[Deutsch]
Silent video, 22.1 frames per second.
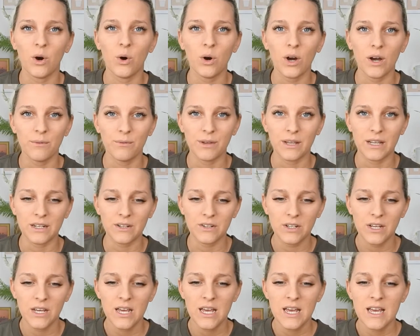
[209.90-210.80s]
auch
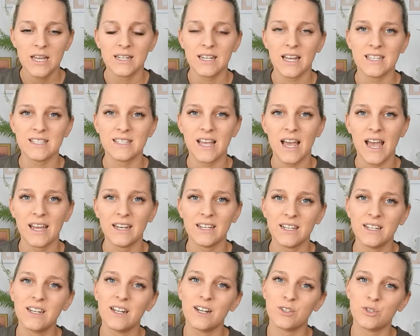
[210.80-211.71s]
erwähnt, dass ein
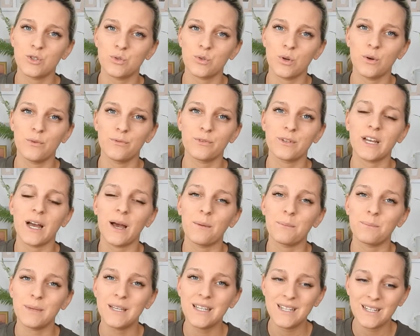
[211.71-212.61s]
Inhaltsstoff
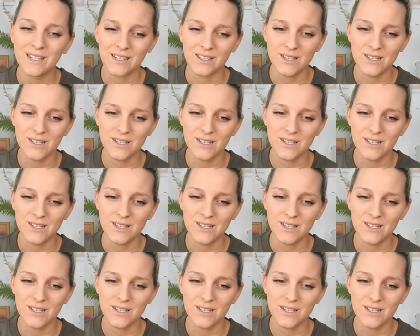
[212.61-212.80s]
Kamin